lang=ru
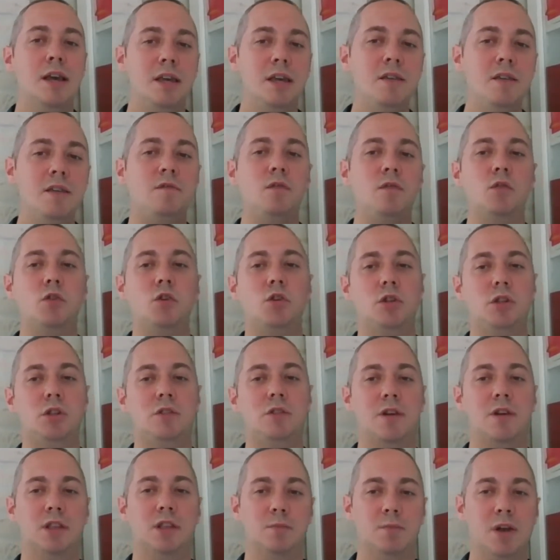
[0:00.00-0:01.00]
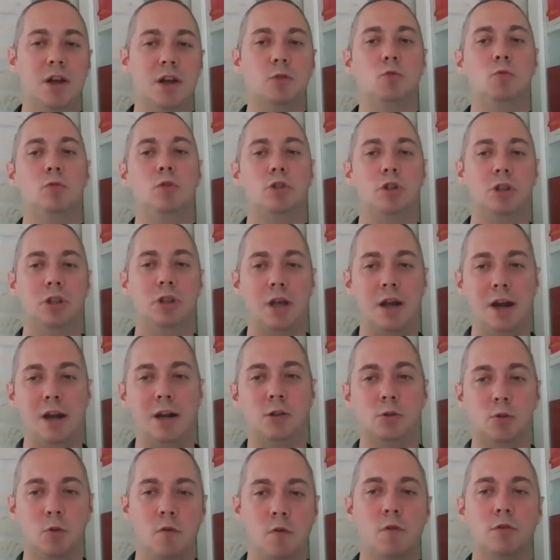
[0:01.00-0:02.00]
и в 2009 году начала
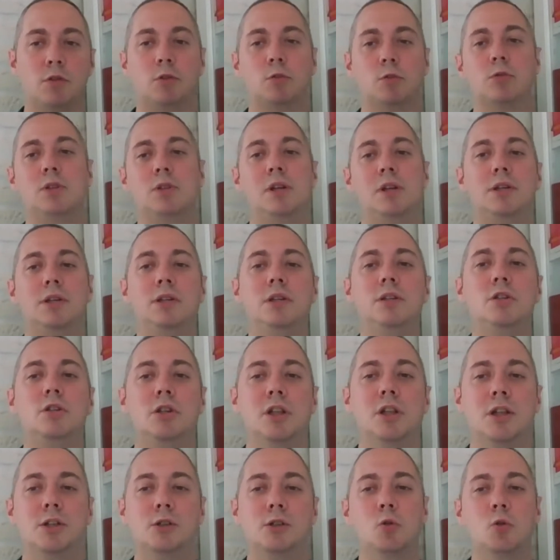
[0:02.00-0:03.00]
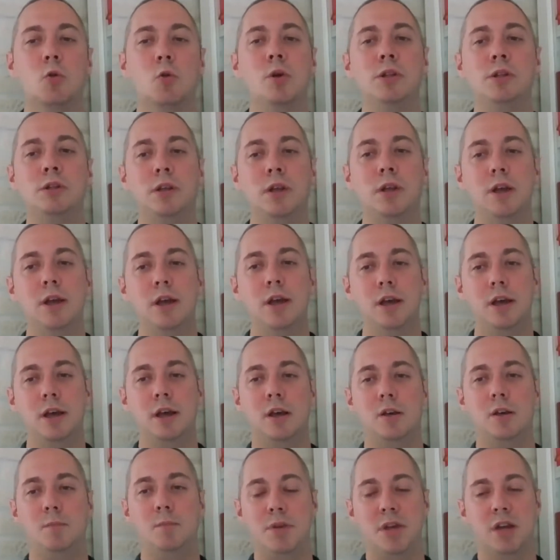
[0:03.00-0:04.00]
реализовываться, то есть Россия начала строить
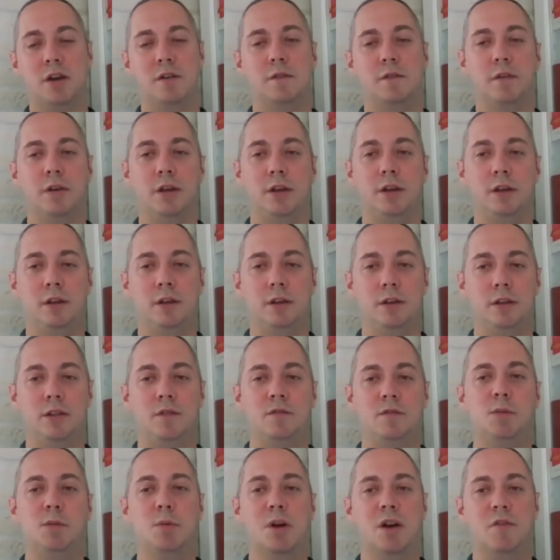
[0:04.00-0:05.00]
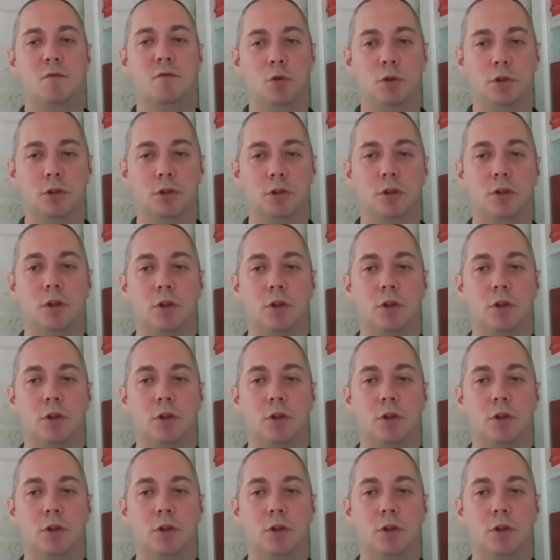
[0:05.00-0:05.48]
э, первый нефтепровод.